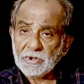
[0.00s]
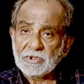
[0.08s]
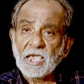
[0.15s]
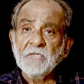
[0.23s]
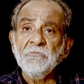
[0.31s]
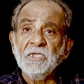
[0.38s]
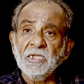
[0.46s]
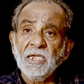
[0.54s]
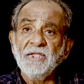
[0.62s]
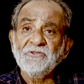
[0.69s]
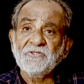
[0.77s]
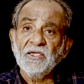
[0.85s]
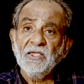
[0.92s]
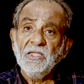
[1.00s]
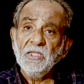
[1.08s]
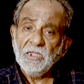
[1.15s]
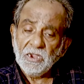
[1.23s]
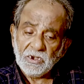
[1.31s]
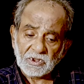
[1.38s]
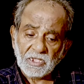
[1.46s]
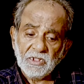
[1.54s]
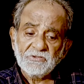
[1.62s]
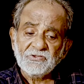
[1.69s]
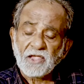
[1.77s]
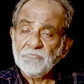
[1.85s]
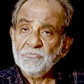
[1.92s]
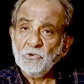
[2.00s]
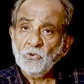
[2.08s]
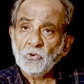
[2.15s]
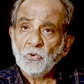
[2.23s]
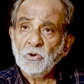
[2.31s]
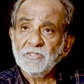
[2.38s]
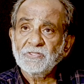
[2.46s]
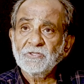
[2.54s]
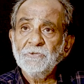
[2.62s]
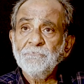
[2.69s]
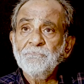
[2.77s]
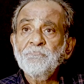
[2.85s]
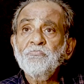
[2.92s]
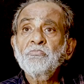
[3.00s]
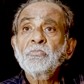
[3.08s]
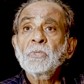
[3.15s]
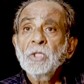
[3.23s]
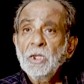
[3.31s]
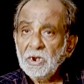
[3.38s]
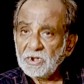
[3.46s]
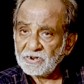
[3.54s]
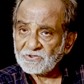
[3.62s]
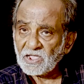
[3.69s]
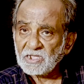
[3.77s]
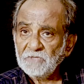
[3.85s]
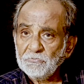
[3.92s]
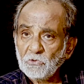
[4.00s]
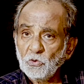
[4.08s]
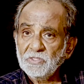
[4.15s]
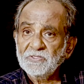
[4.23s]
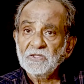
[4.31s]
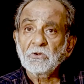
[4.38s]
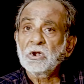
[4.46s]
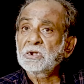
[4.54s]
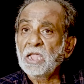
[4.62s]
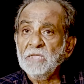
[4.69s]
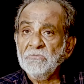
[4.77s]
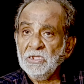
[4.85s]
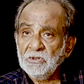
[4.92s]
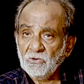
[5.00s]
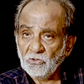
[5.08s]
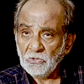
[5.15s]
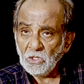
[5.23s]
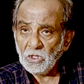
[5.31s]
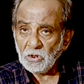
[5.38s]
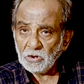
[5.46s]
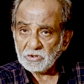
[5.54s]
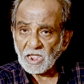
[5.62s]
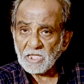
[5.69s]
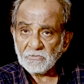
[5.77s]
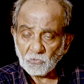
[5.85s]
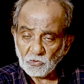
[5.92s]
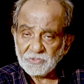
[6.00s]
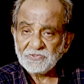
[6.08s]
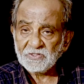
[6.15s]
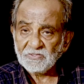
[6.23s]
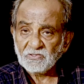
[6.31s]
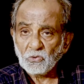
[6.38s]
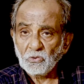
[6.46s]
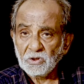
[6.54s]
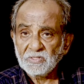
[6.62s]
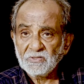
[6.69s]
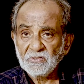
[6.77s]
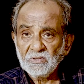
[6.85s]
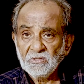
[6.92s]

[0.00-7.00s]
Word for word: টাইমিংয়ে হ্যাঁ, আইসা এটা শাবনুর করেছে এটা সাকিব করেছে ওরা টাইমিং নয় টাইম ওয়েস্টেজ করেছে